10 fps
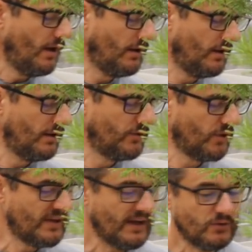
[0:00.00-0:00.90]
Euh,
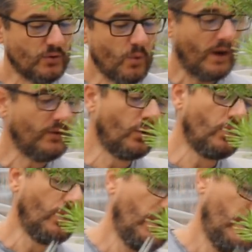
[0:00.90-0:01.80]
donc il y a du
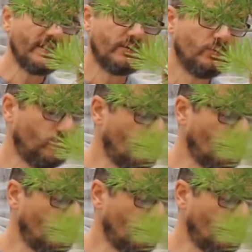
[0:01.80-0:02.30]
guano, il y a du